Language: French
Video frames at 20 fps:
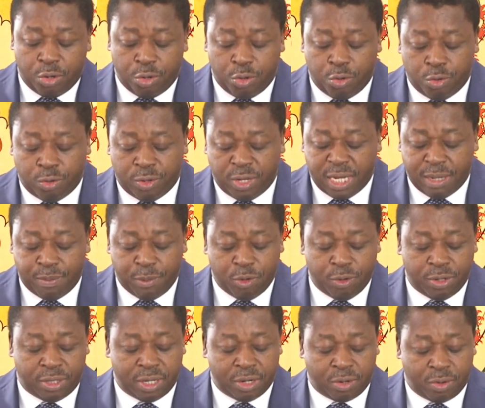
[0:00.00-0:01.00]
une
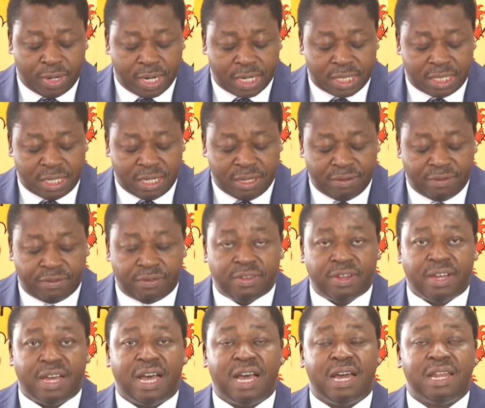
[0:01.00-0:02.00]
immunité collective
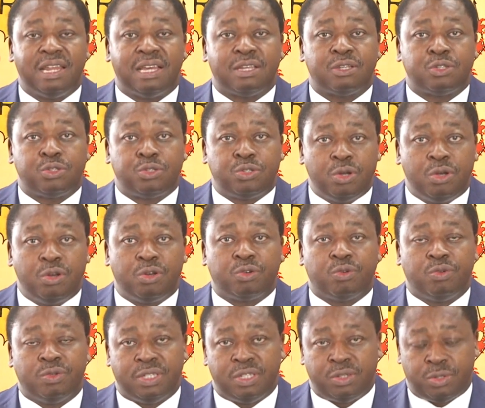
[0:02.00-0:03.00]
à la seule
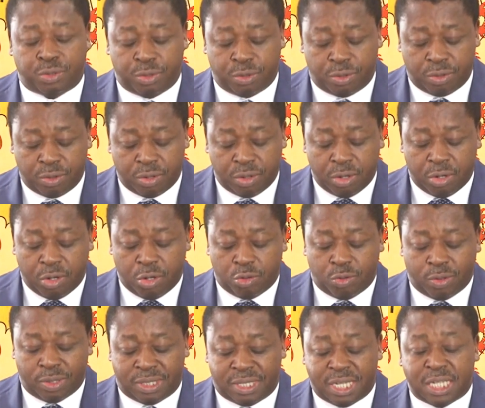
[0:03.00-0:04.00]
condition
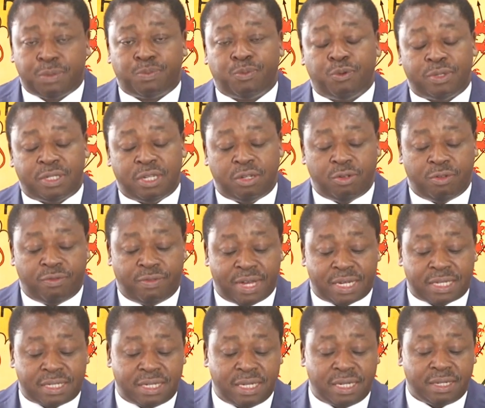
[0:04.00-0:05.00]
de disposer de
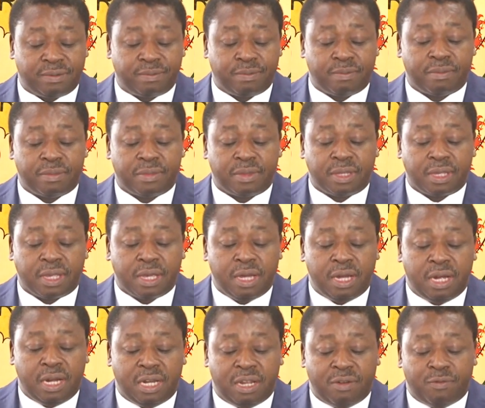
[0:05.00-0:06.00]
vaccins.
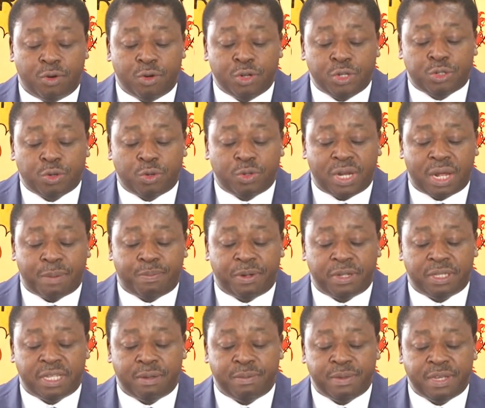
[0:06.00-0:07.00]
L'évolution de la
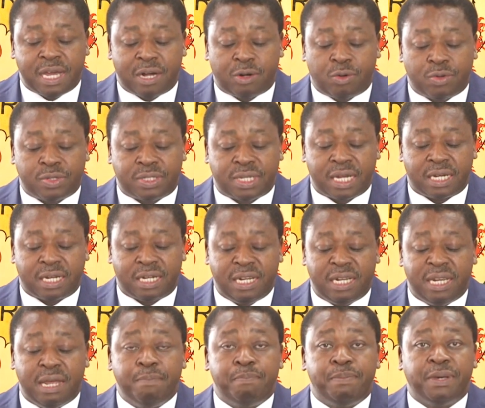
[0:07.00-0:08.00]
pandémie a consacré
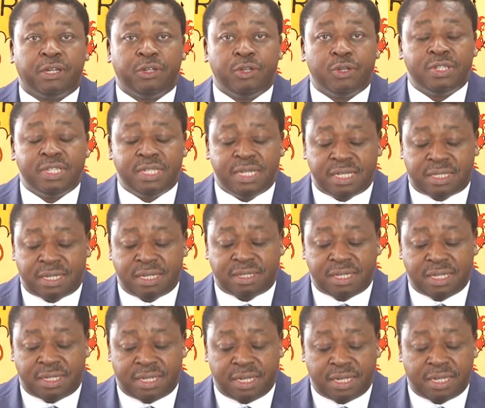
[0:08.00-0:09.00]
l'impérieuse
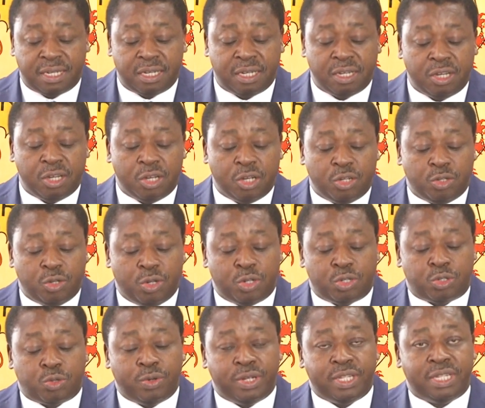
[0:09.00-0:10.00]
nécessité d'une
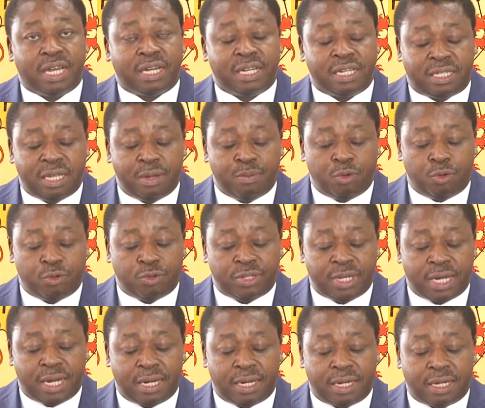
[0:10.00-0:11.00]
solidarité
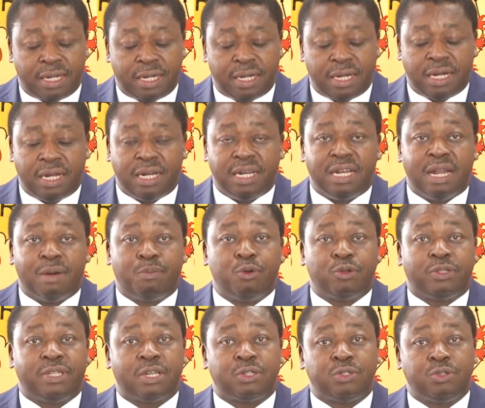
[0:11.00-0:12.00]
mondiale, la
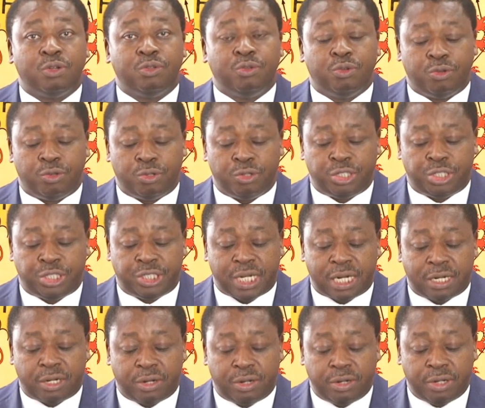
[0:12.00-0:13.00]
protection de
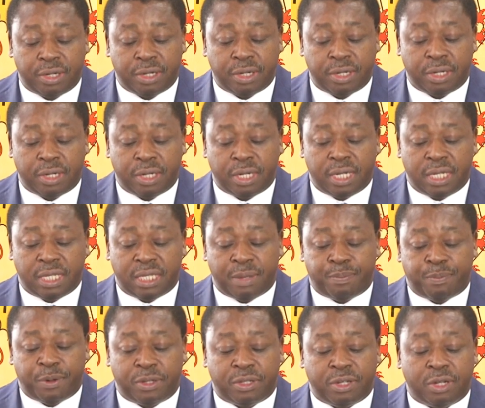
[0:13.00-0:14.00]
chacun
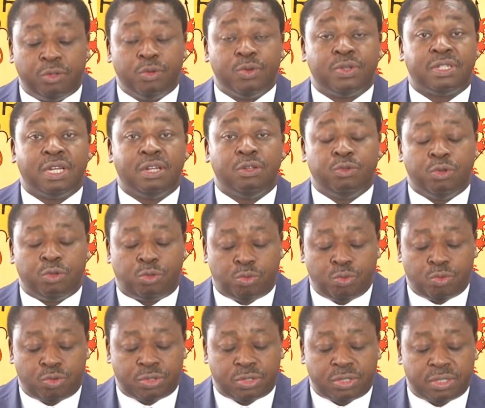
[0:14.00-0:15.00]
dépendant de celle de
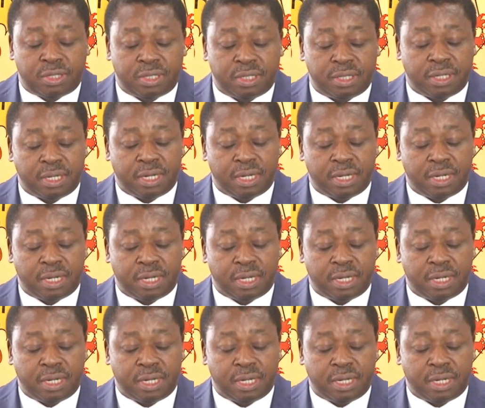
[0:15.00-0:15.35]
tous.